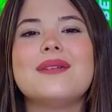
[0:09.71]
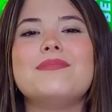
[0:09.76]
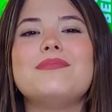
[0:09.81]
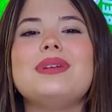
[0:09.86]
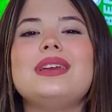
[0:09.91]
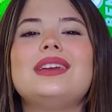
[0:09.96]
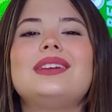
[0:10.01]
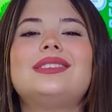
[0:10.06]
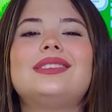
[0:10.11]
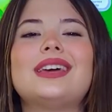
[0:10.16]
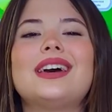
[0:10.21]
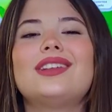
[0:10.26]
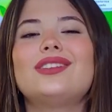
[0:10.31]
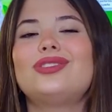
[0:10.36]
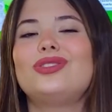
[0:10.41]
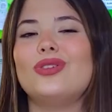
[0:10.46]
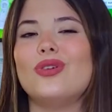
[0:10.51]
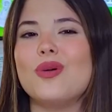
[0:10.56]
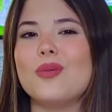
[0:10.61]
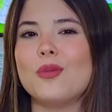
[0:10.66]

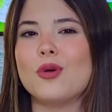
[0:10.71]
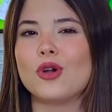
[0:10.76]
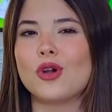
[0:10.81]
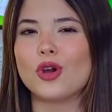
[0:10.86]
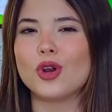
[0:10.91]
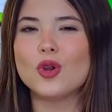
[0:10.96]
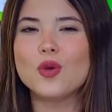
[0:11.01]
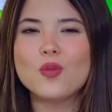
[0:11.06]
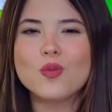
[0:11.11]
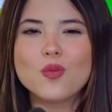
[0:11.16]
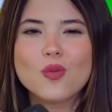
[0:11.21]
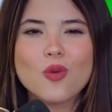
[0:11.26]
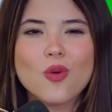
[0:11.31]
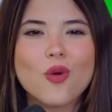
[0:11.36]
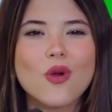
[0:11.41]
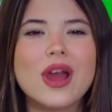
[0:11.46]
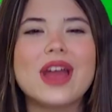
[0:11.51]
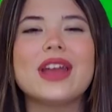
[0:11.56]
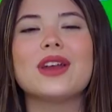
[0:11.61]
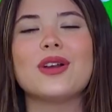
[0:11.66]
Mister Sumo, con un
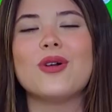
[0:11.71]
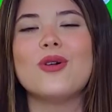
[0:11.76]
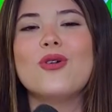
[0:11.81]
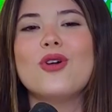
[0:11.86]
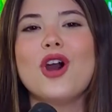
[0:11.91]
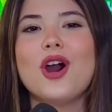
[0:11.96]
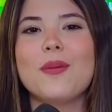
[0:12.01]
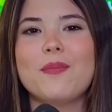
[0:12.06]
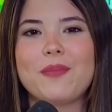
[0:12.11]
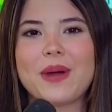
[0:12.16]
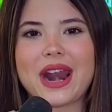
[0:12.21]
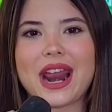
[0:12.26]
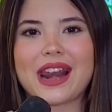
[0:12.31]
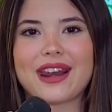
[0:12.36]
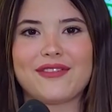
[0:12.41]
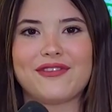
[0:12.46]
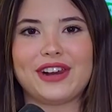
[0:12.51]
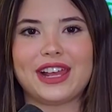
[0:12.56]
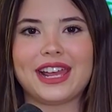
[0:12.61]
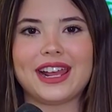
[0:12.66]
buen jugo para
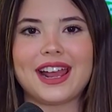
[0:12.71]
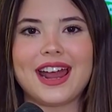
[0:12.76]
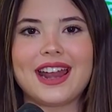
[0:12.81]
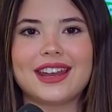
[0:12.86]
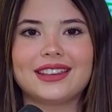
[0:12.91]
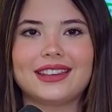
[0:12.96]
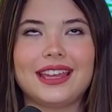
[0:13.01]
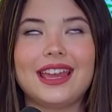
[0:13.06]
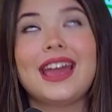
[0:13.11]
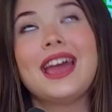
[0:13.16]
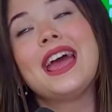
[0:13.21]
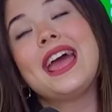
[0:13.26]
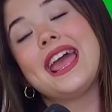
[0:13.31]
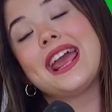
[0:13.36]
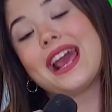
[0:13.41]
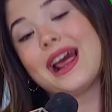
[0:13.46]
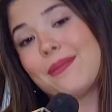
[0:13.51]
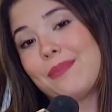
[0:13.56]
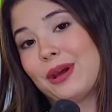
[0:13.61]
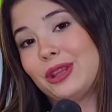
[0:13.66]
refrescarte
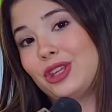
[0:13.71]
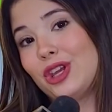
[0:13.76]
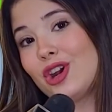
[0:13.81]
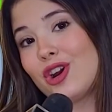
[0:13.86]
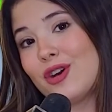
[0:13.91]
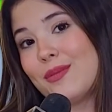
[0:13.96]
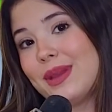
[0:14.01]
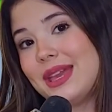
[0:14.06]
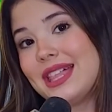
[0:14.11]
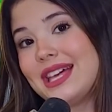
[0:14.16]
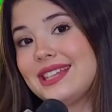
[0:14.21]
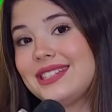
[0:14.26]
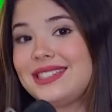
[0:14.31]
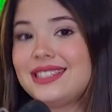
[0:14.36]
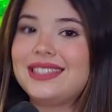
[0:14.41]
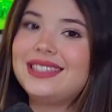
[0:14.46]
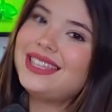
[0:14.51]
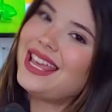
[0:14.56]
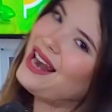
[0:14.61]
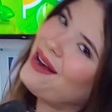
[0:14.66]
en el patio de
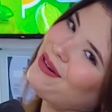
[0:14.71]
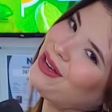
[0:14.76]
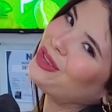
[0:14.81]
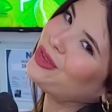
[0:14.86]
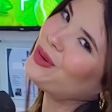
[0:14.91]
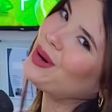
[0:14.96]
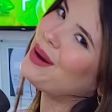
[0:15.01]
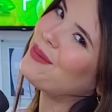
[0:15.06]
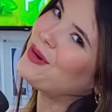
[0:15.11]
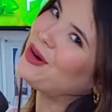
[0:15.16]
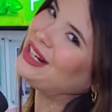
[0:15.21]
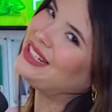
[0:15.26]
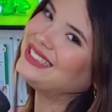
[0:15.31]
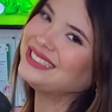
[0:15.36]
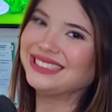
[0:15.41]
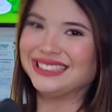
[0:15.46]
comidas del Ventura Mall.